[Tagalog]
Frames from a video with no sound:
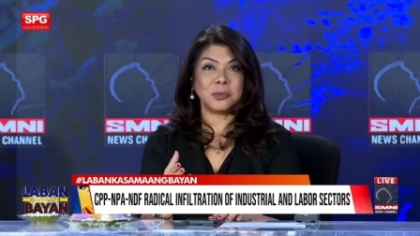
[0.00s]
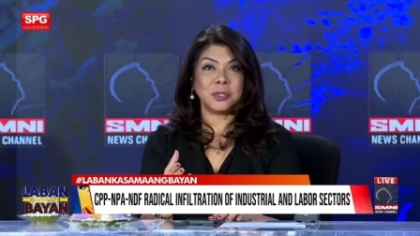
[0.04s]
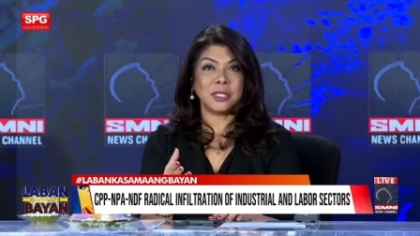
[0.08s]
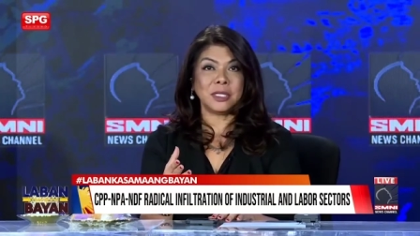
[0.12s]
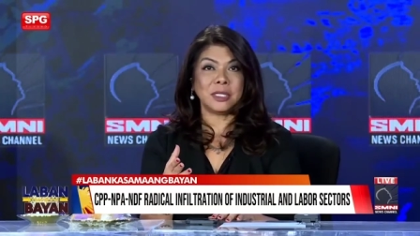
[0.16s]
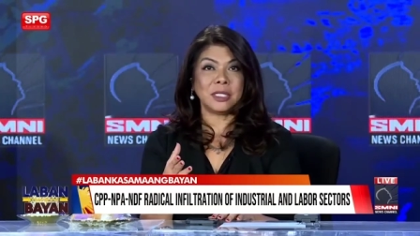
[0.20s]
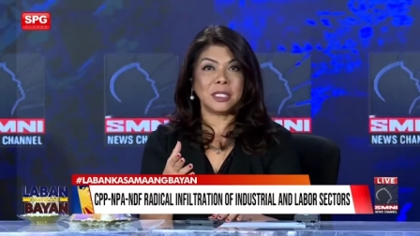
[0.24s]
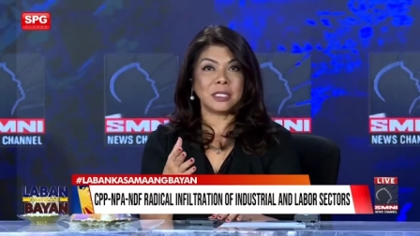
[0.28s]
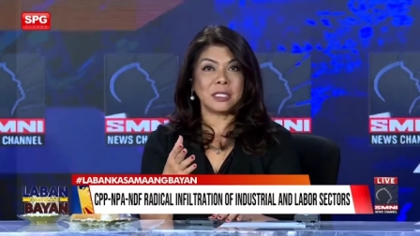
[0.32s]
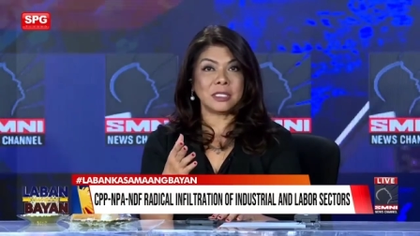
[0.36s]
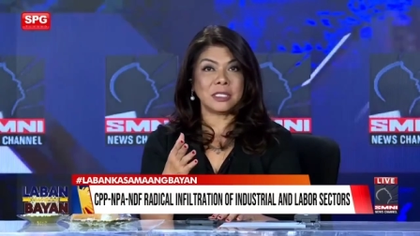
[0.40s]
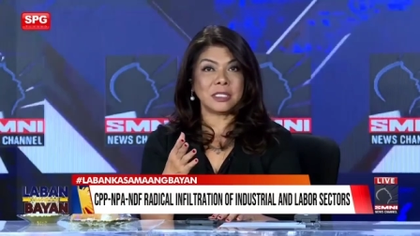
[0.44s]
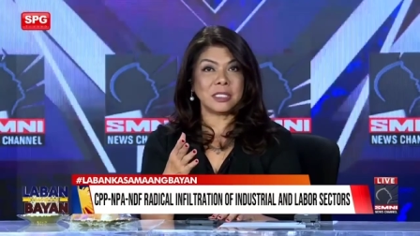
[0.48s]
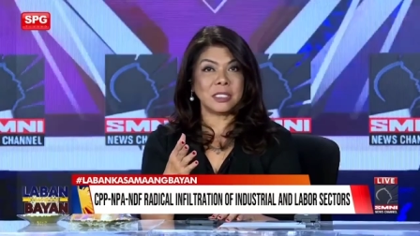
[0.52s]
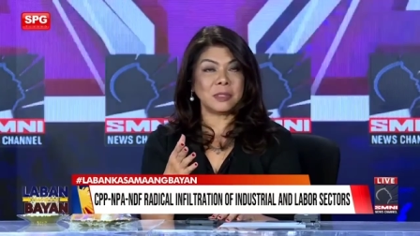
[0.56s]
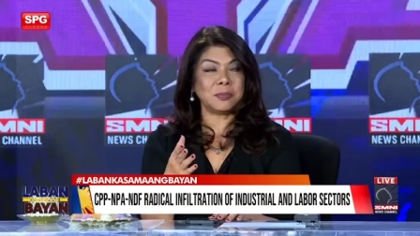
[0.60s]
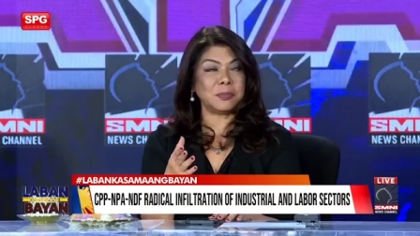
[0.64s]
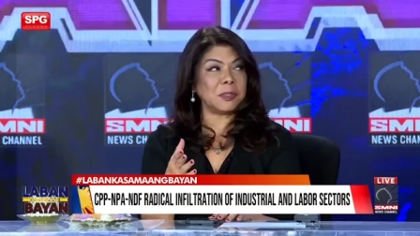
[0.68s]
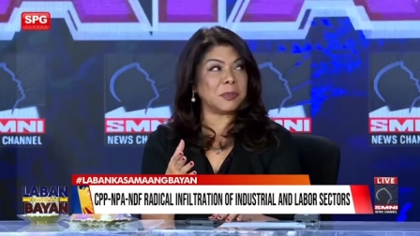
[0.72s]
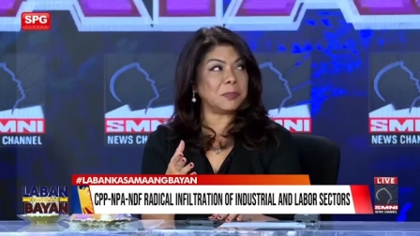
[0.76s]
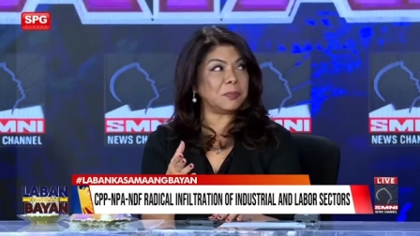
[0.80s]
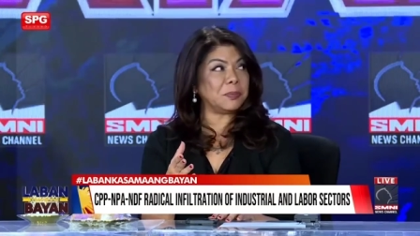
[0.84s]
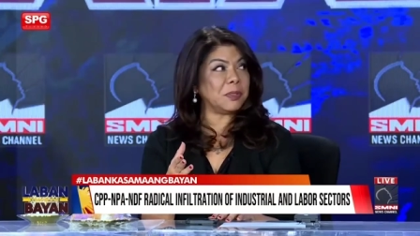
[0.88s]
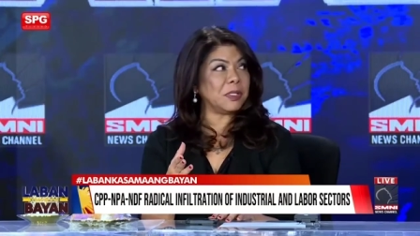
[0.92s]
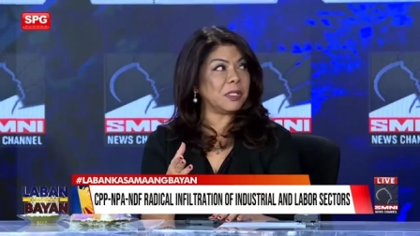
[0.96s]
with the
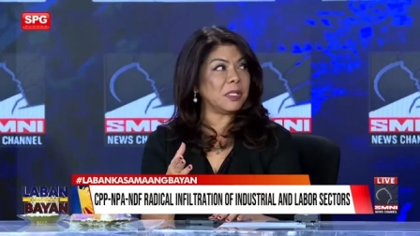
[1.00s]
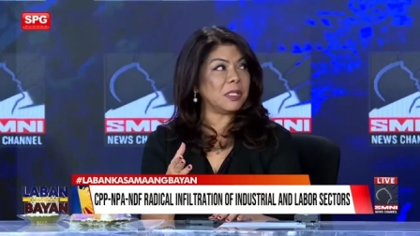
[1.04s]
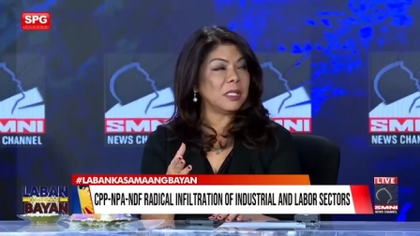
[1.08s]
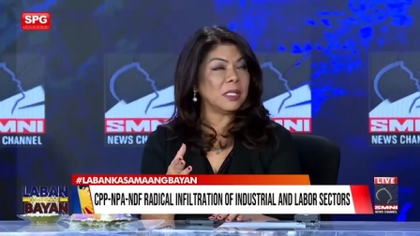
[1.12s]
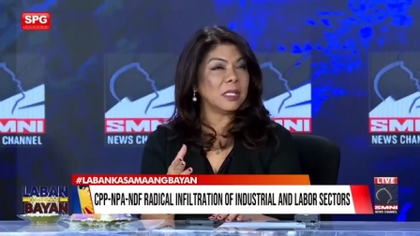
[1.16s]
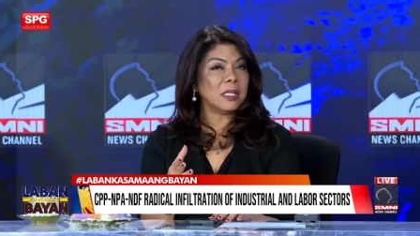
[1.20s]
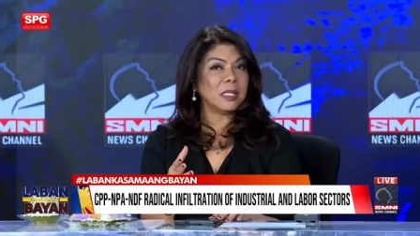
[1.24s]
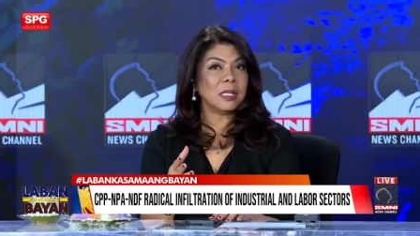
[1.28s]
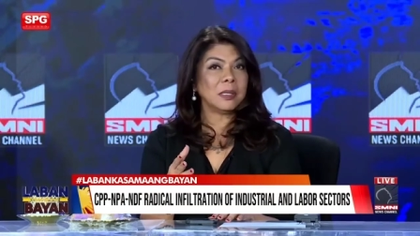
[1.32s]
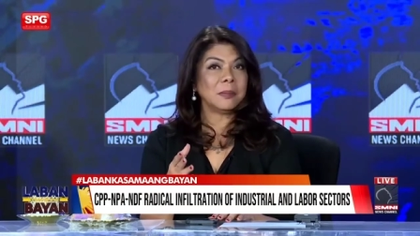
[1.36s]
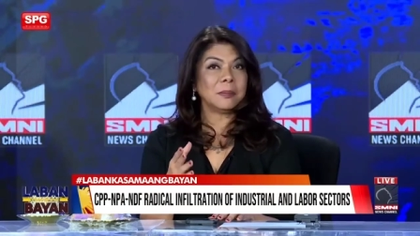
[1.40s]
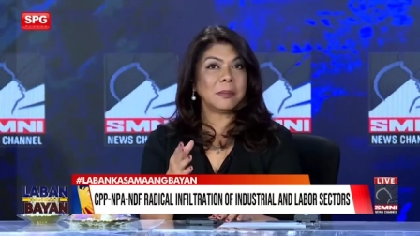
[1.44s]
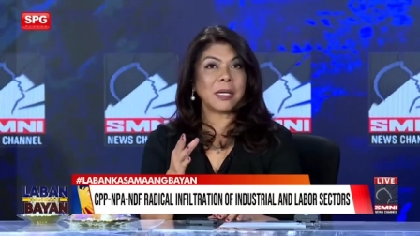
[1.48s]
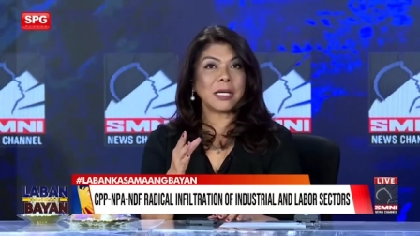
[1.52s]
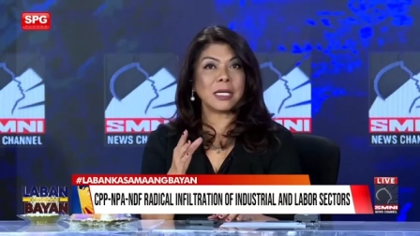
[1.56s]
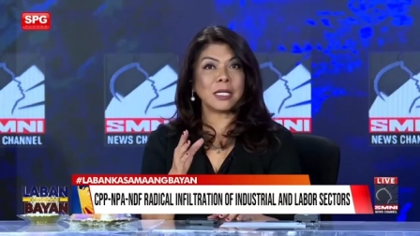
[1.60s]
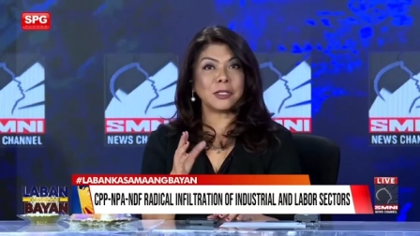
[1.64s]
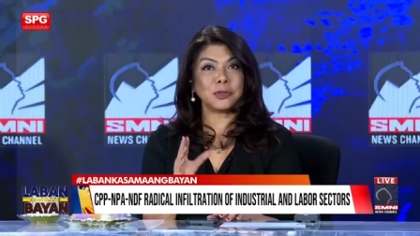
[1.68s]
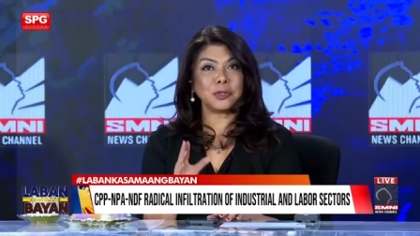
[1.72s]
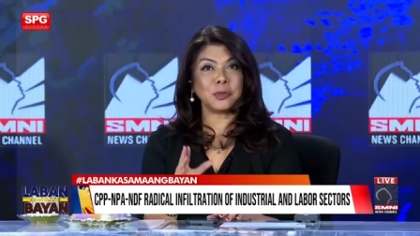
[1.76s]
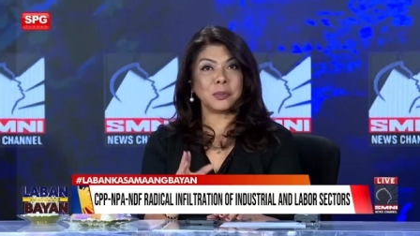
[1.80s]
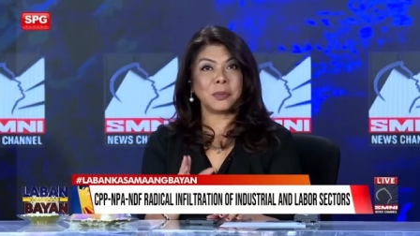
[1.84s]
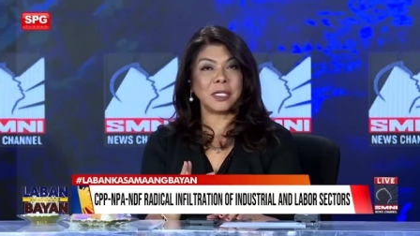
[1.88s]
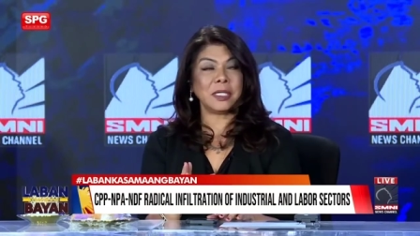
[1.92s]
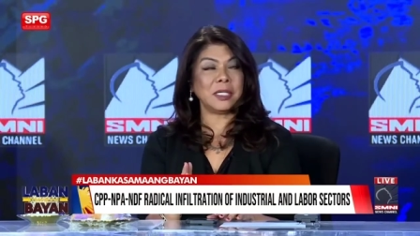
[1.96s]
CPP oh.
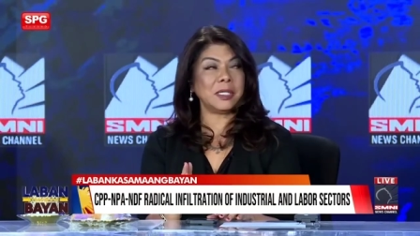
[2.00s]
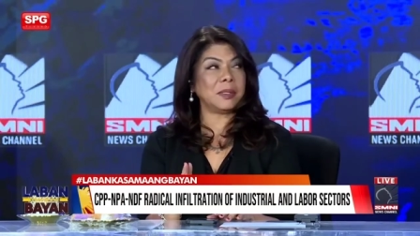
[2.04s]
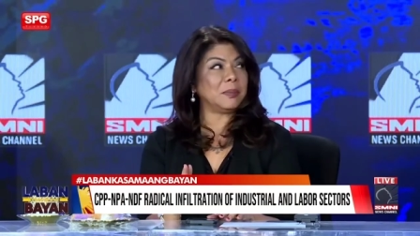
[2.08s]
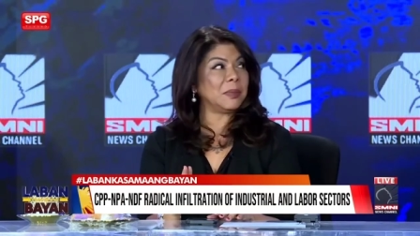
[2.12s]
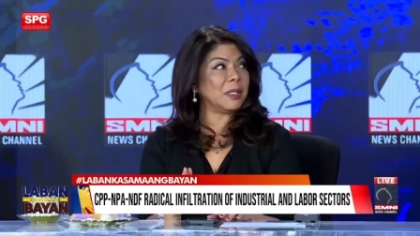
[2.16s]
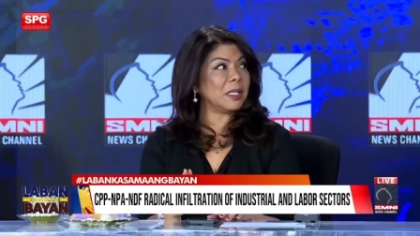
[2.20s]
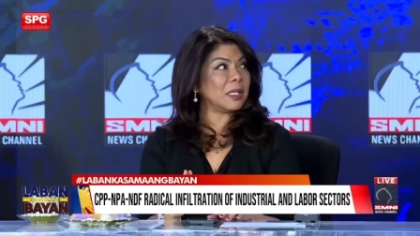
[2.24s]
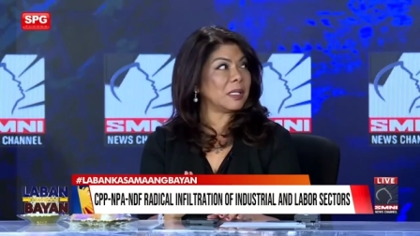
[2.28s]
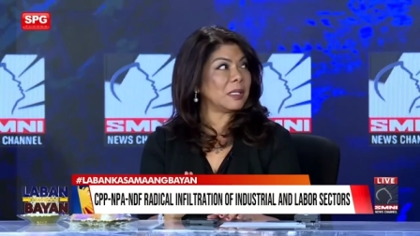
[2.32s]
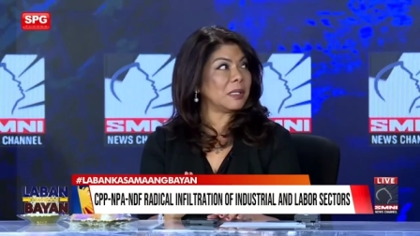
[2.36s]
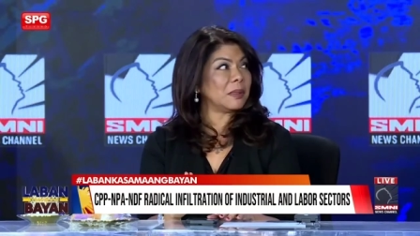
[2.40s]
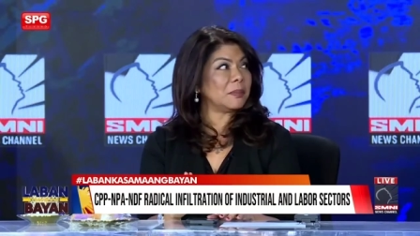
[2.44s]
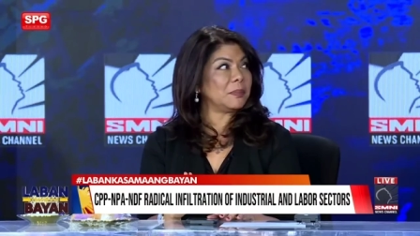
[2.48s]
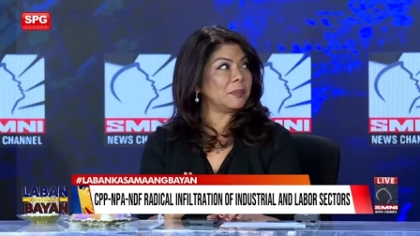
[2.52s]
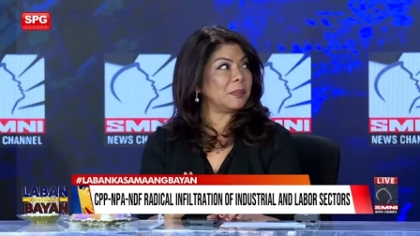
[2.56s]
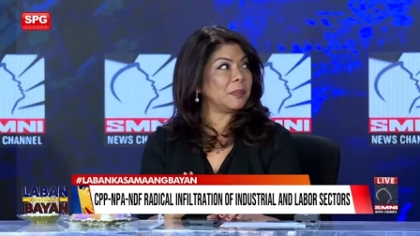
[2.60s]
para tumahimik. Para